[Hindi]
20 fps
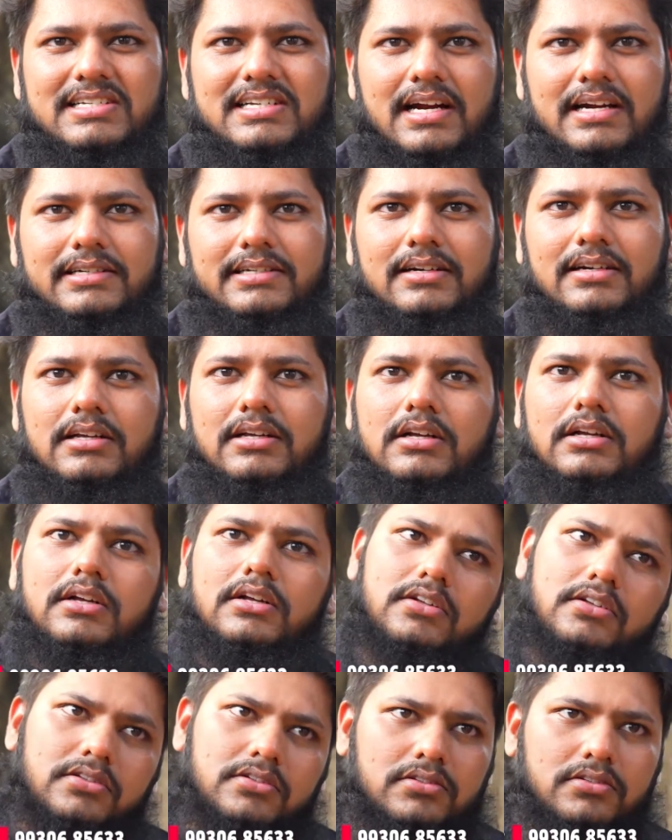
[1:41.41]
स्टैंडर्ड
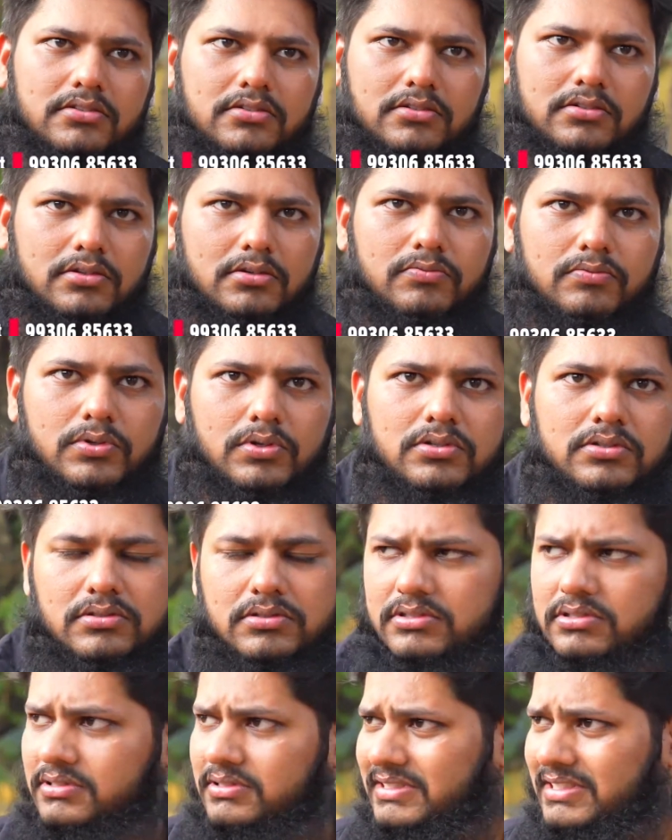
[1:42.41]
तो वो
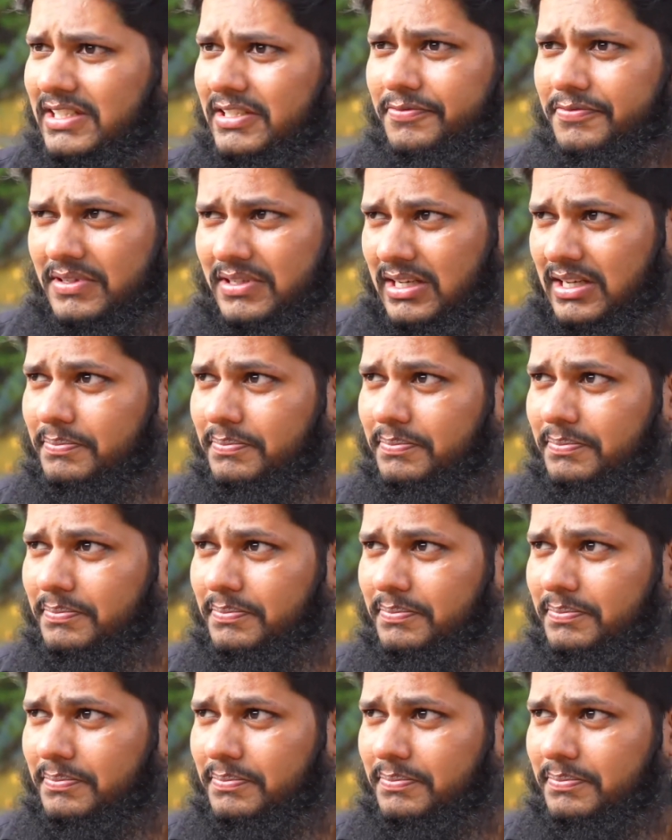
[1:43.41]
सिर्फ